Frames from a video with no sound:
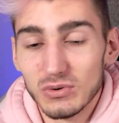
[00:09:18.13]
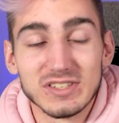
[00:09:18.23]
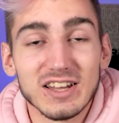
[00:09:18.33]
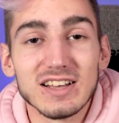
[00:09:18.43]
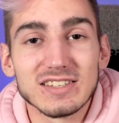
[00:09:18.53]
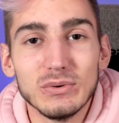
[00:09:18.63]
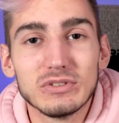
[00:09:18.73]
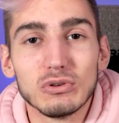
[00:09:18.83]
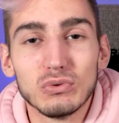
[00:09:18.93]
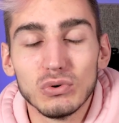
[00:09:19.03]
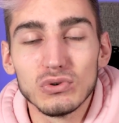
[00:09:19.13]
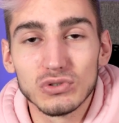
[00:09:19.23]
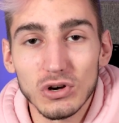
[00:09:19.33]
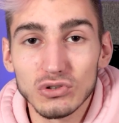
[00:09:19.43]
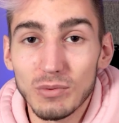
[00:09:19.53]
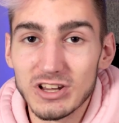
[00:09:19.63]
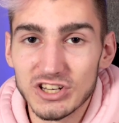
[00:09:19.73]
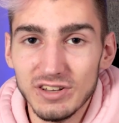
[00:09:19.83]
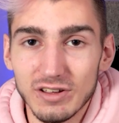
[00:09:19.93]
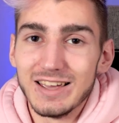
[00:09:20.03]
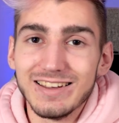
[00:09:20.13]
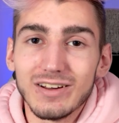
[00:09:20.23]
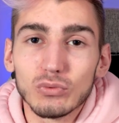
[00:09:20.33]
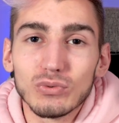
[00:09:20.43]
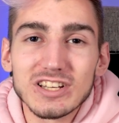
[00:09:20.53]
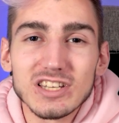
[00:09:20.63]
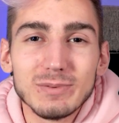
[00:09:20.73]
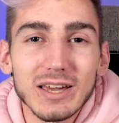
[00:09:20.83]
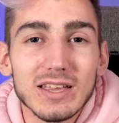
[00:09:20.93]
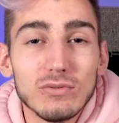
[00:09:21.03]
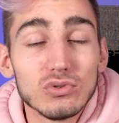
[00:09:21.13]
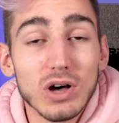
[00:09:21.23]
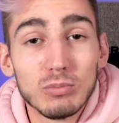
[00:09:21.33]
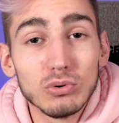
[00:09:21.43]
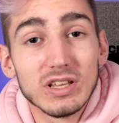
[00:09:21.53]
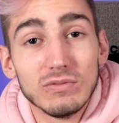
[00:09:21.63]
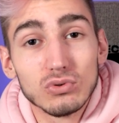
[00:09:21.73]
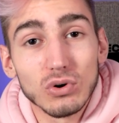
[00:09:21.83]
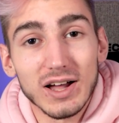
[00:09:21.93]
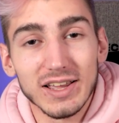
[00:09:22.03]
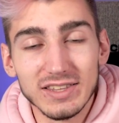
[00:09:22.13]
Donc c'est grâce à lui que ce tuto sort sur ma chaîne. Et en tout cas, j'espère qu'il vous aura plu, qu'il vous aura